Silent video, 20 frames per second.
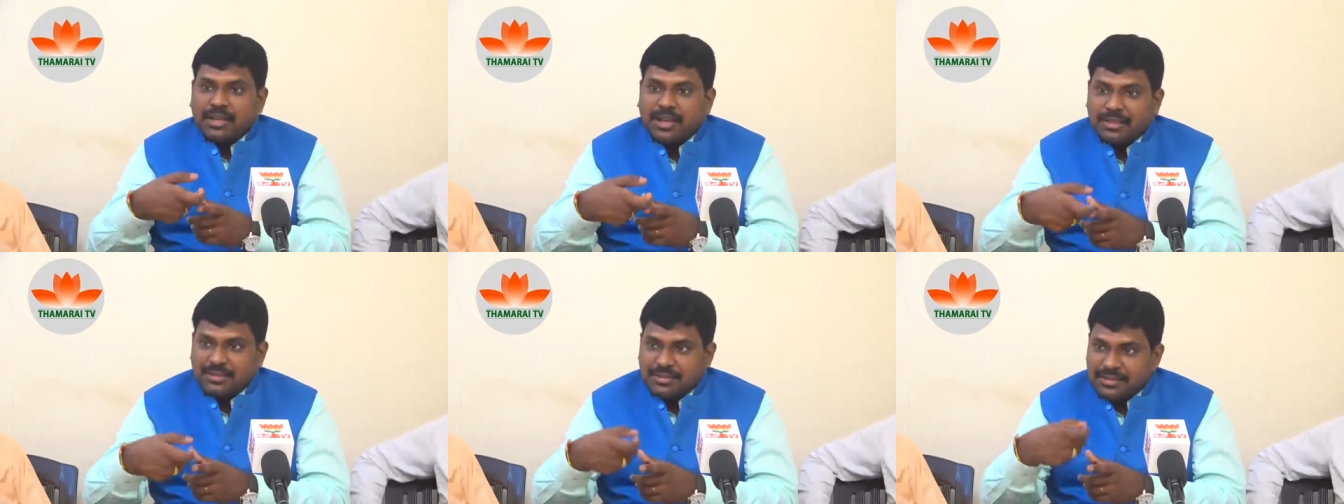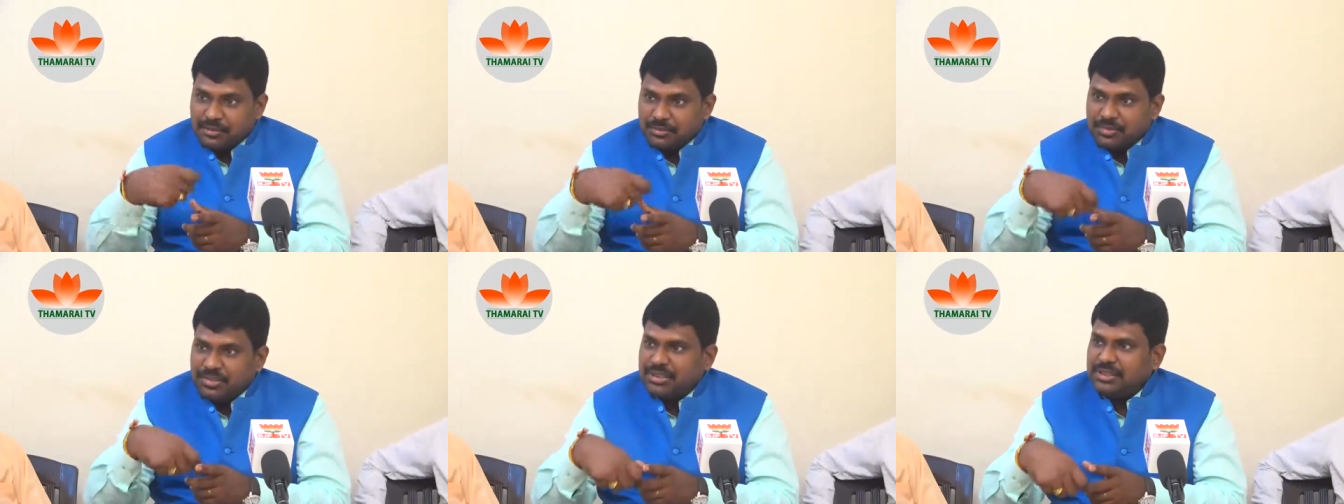
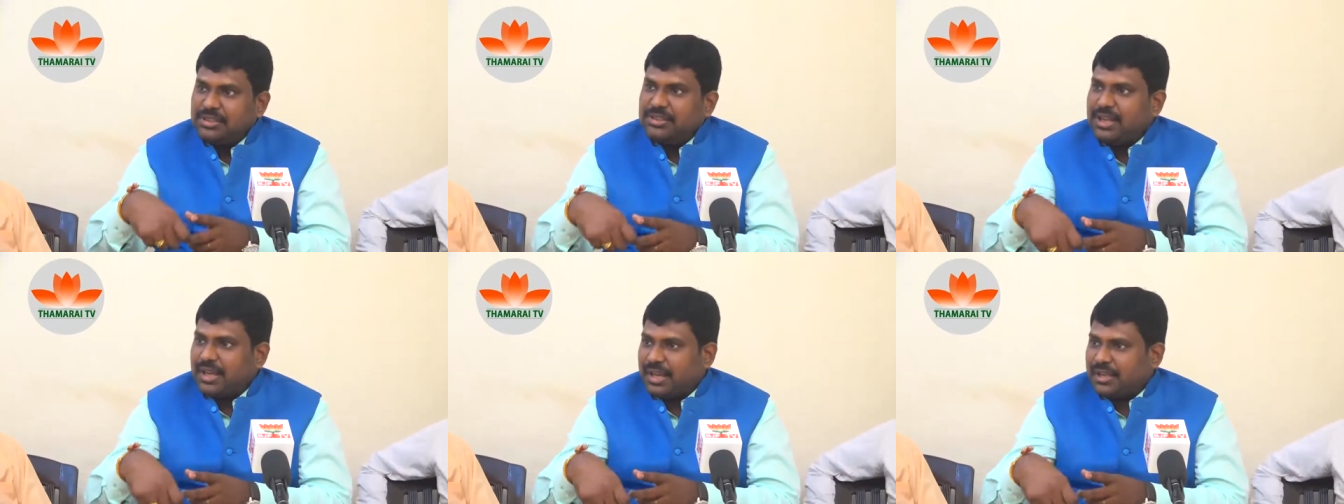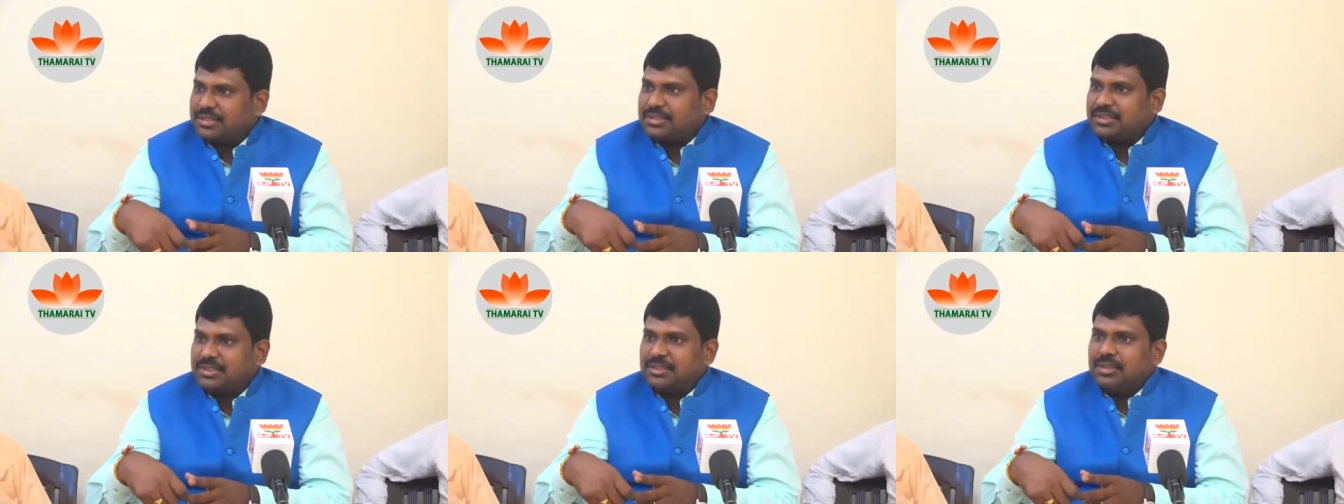கன்சம்ஷன்
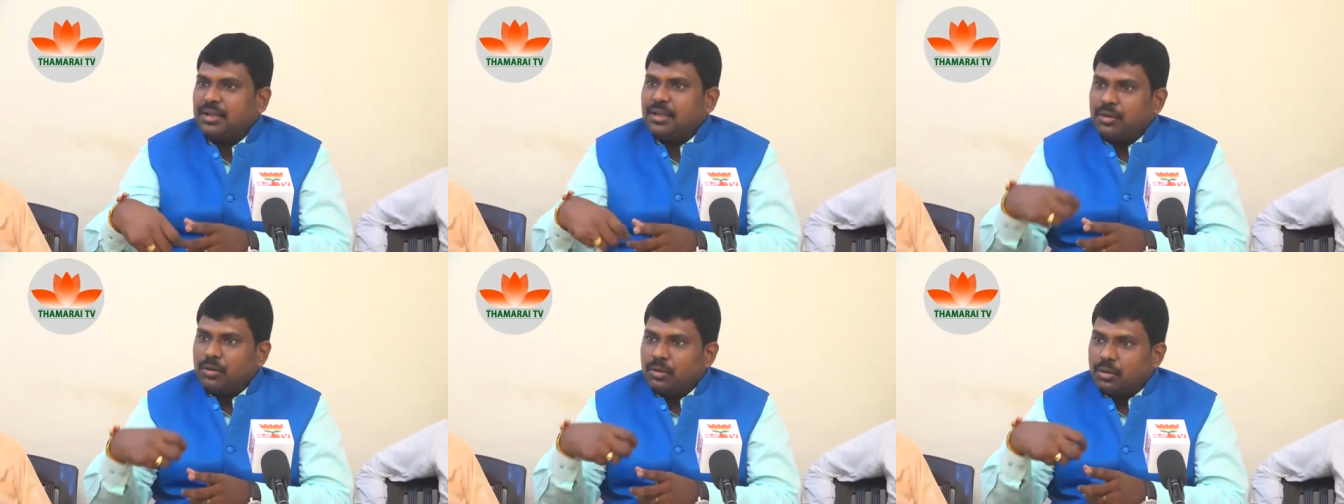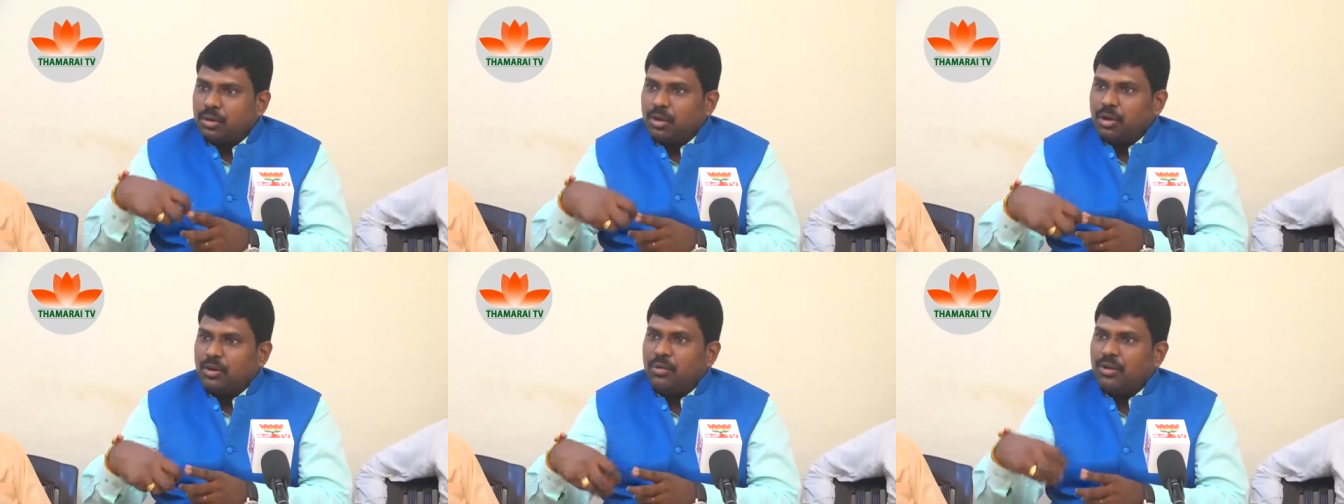டேக்ஸ்
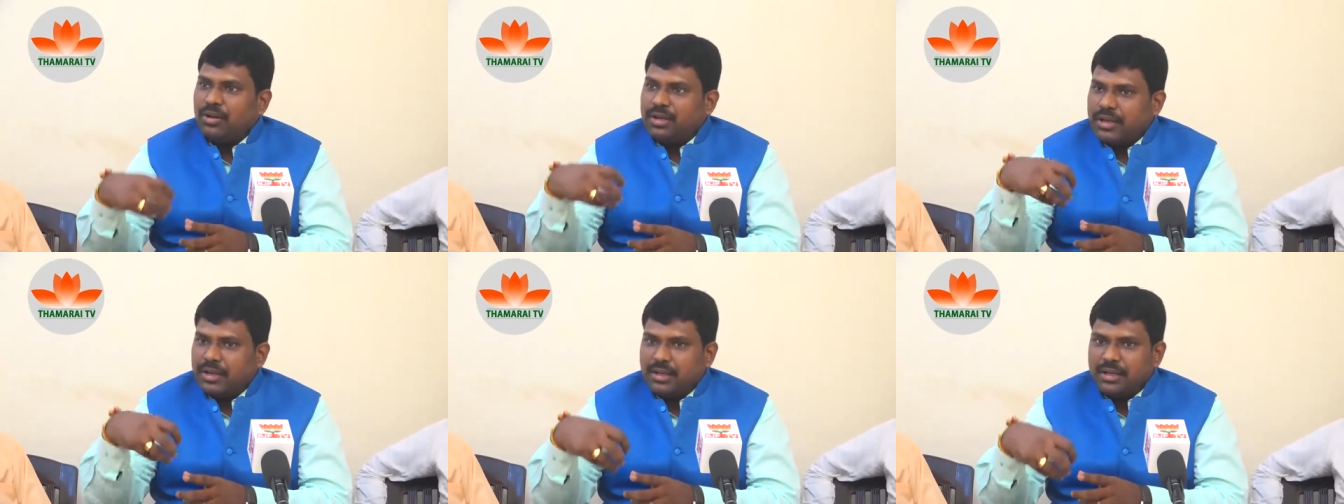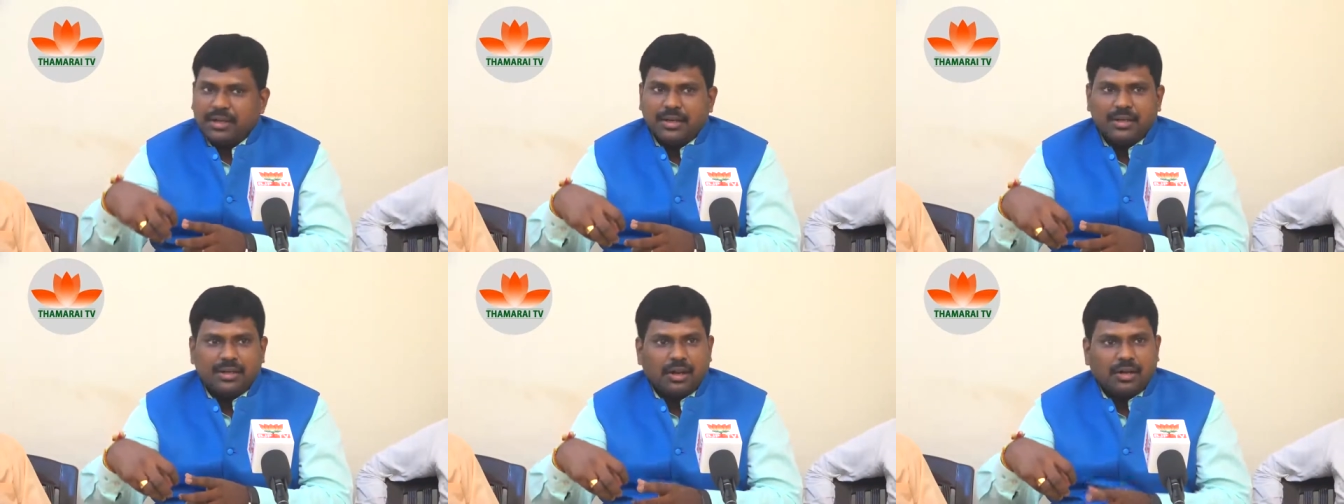நுகர்வோர்
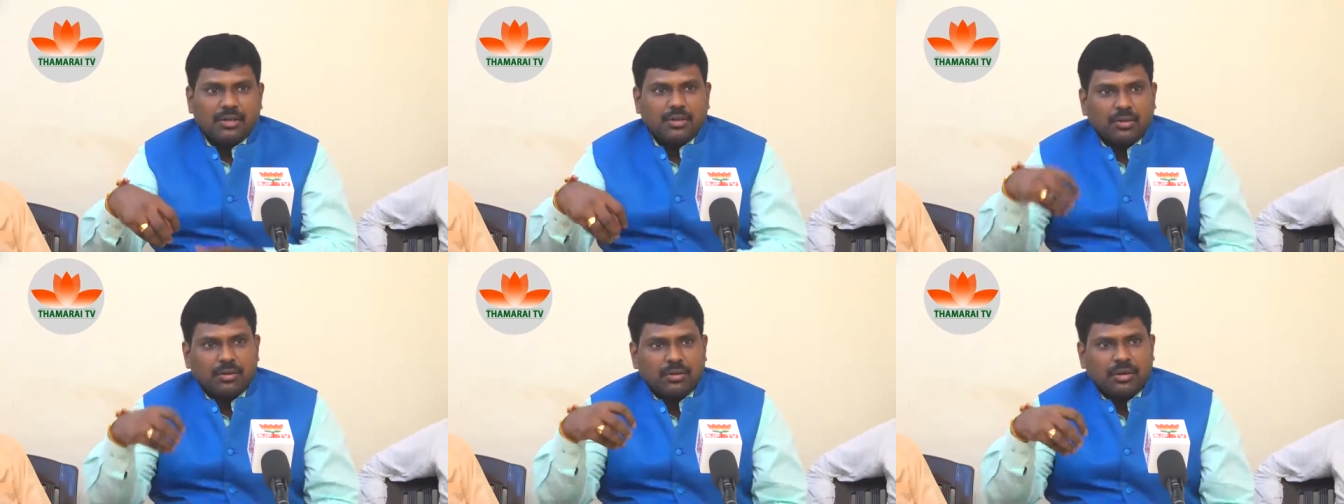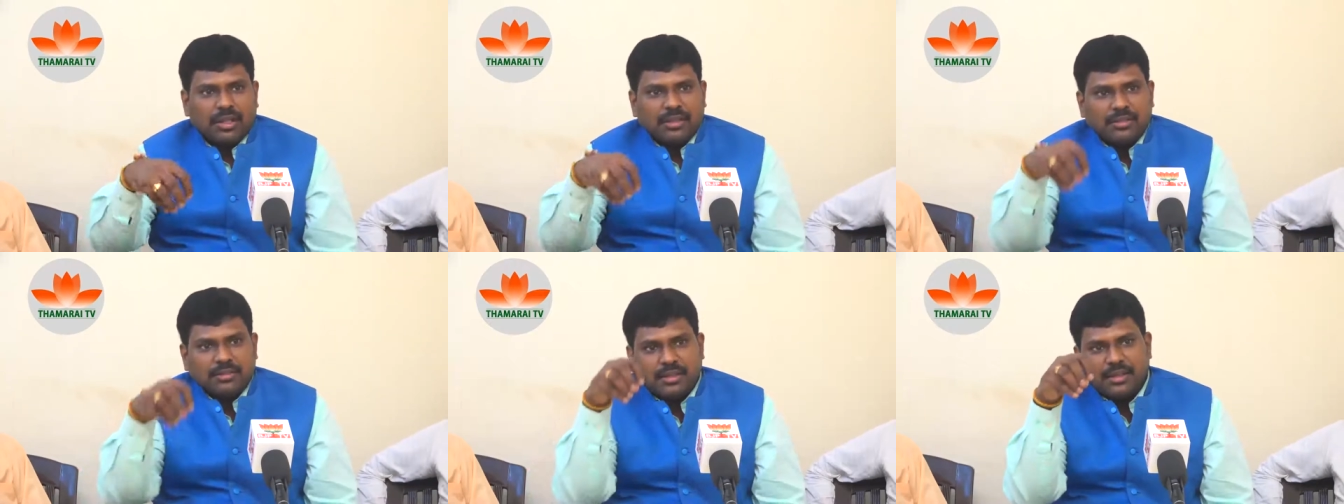எங்கே இருக்காங்களோ
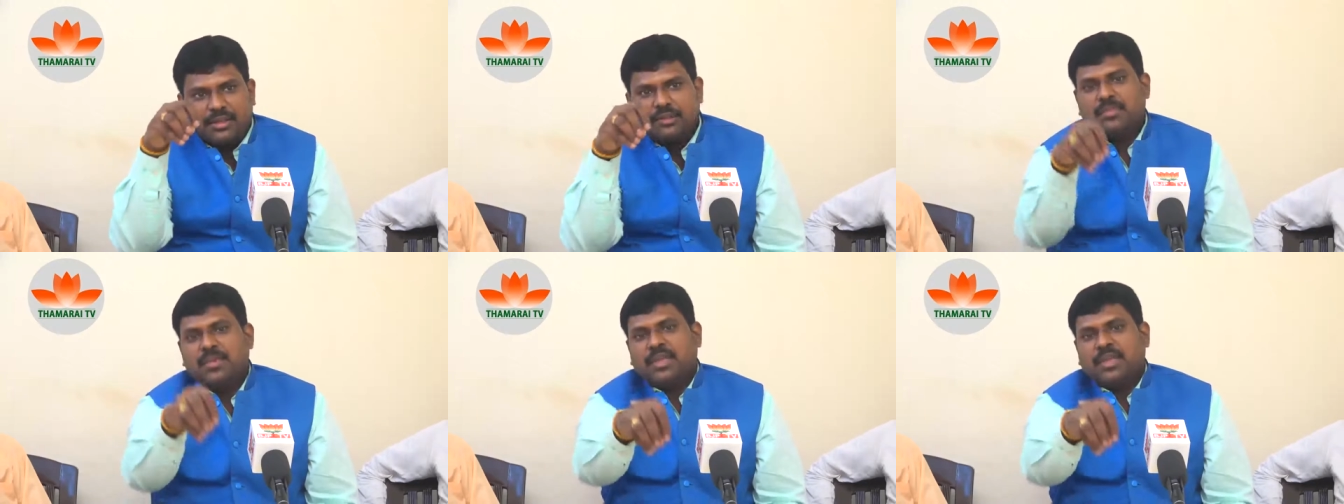அந்த